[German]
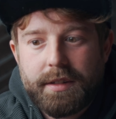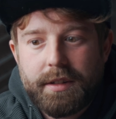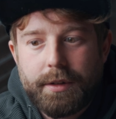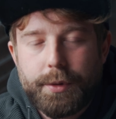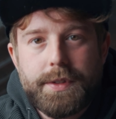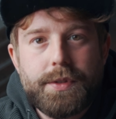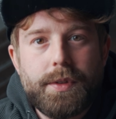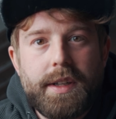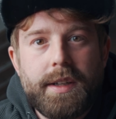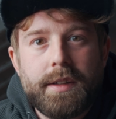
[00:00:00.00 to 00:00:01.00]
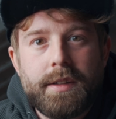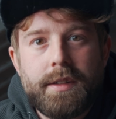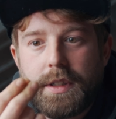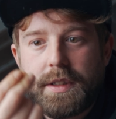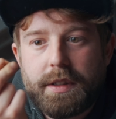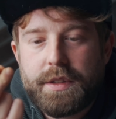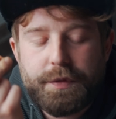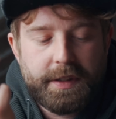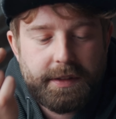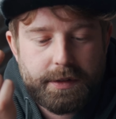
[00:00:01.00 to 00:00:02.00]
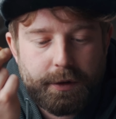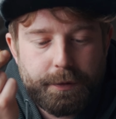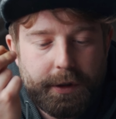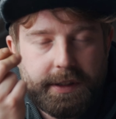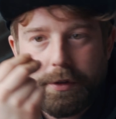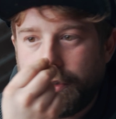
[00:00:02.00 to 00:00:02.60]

loszulegen ich, ich finde es auch völlig in